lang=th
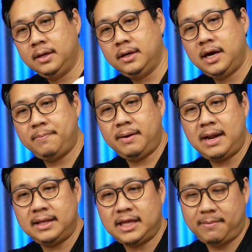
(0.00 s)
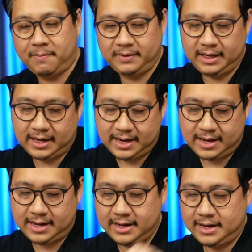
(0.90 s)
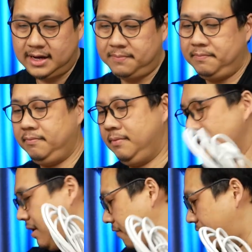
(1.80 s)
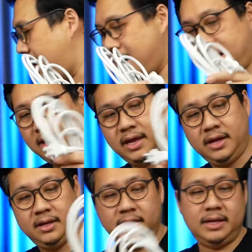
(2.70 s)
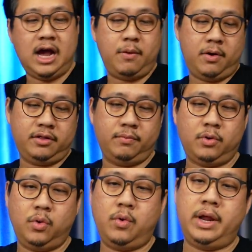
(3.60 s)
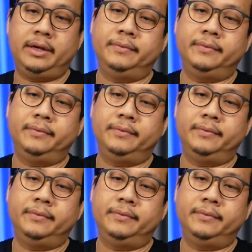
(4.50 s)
เครื่องเป็นหน้าตาแบบนี้ครับมีสายไฟยาวพอสมควร